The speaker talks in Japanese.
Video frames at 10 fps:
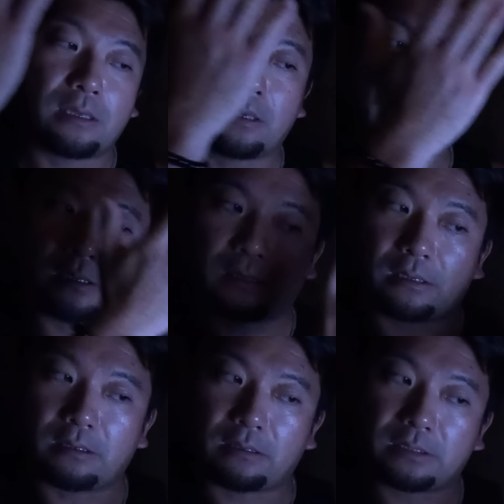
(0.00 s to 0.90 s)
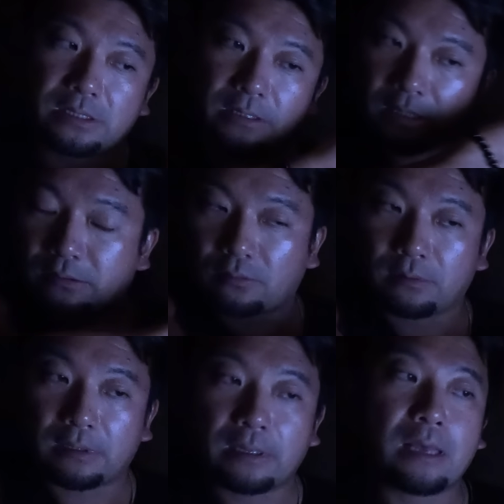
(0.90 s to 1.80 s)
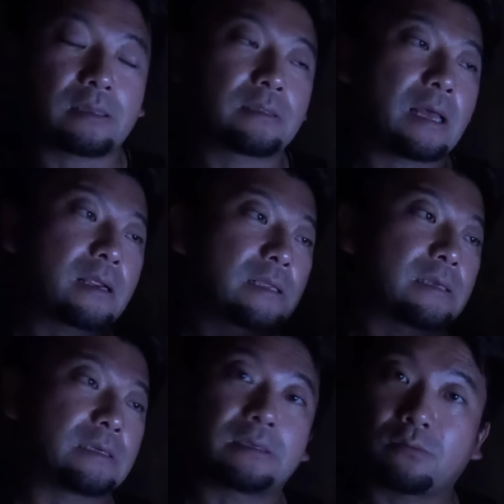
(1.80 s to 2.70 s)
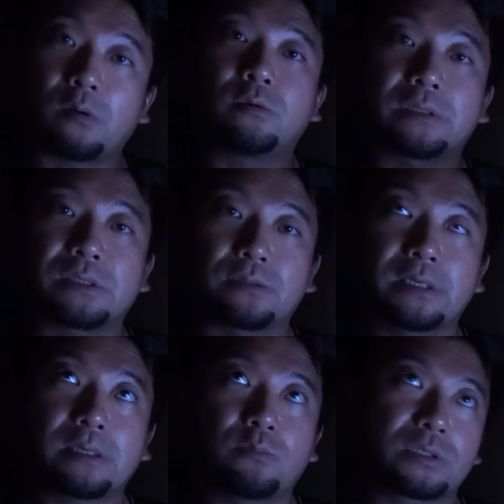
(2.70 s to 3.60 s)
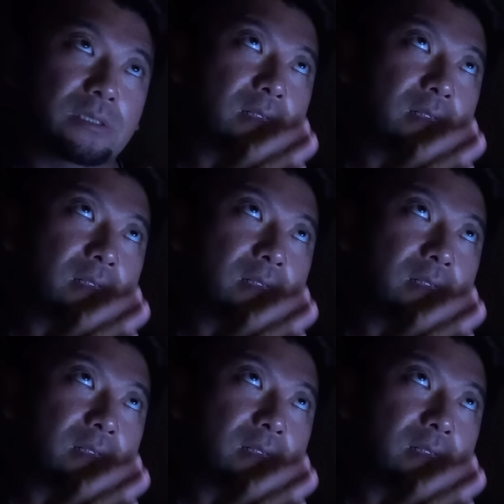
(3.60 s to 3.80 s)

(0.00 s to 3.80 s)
えー、墜落とならないと思うんですよね。もし